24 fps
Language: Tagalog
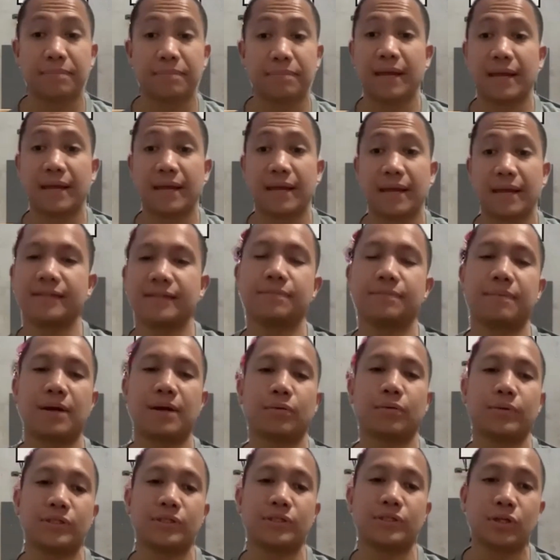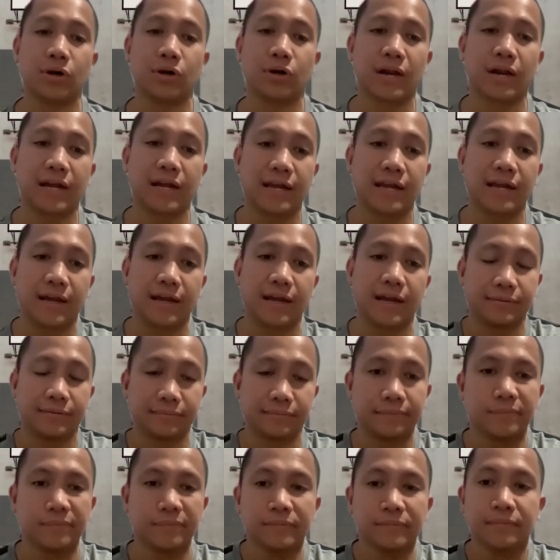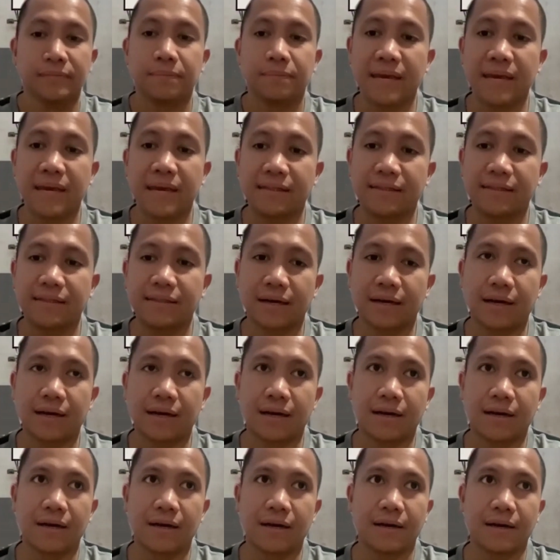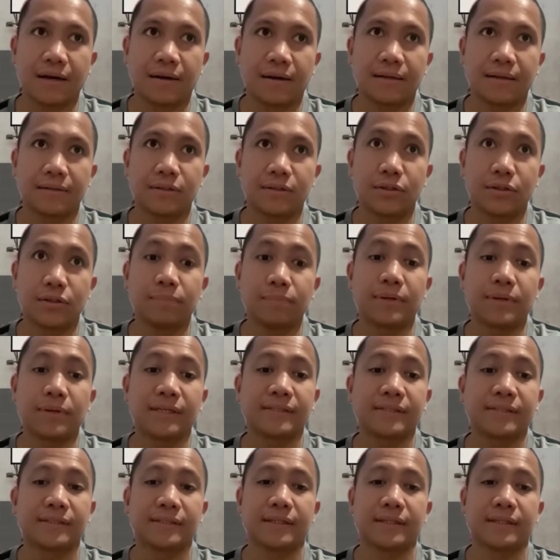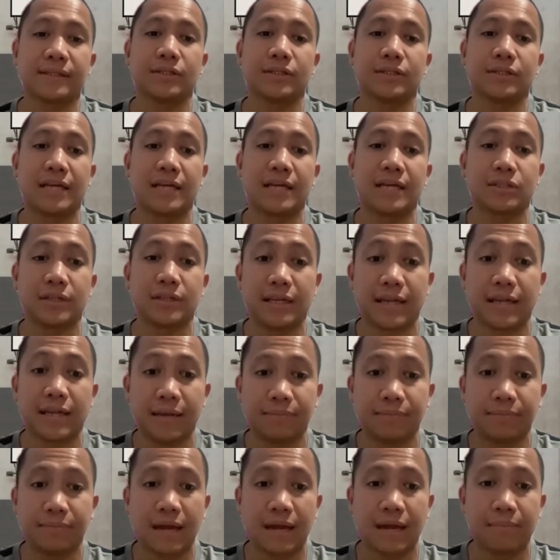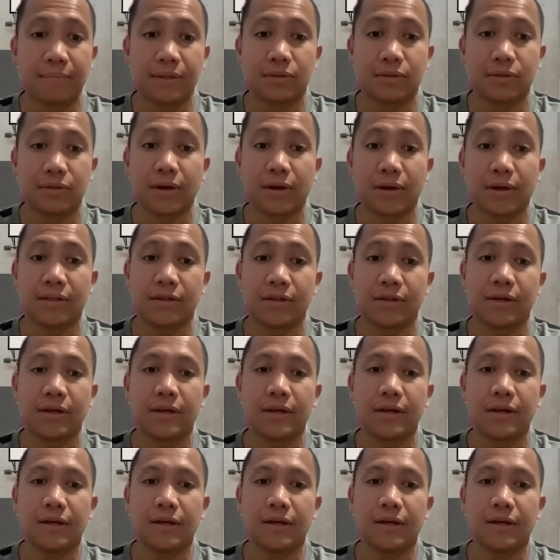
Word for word: experience. Pero with Jory and Bates, uh, yun yung first international games namin together.